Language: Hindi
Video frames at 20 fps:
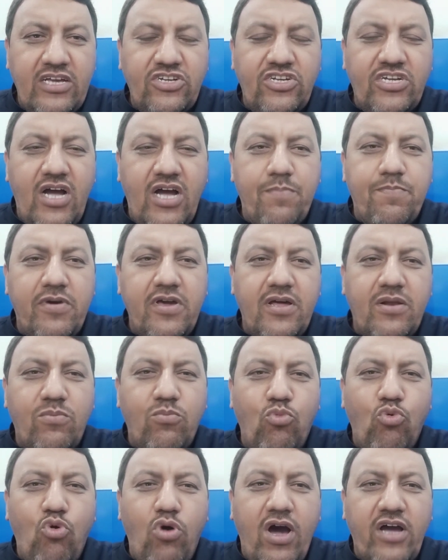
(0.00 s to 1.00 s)
या फिर
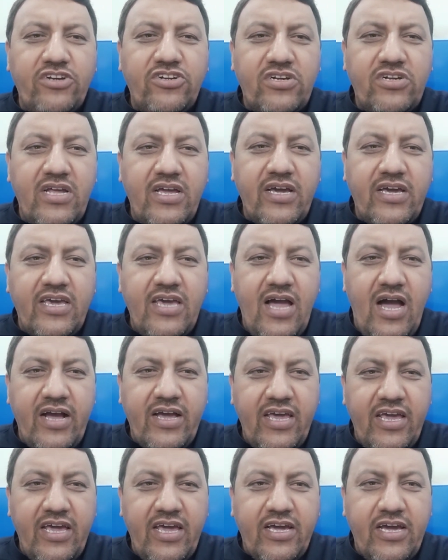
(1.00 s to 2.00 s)
मुआशरे के
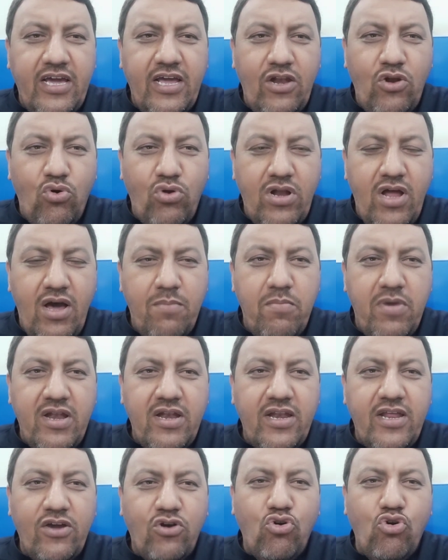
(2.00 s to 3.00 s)
आगे खिलौना
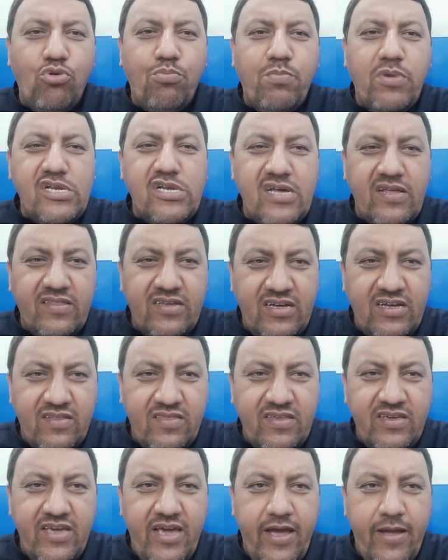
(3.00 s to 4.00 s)
बनने को पसंद
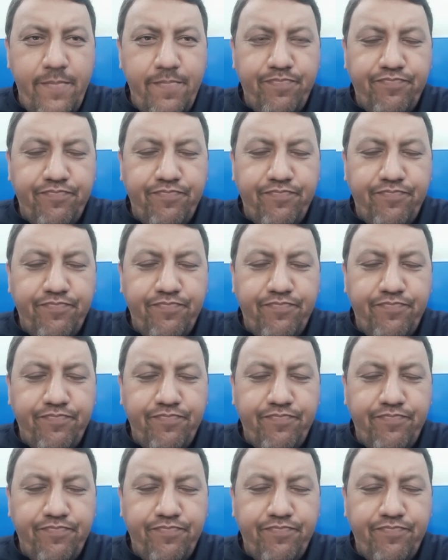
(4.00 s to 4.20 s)
करती है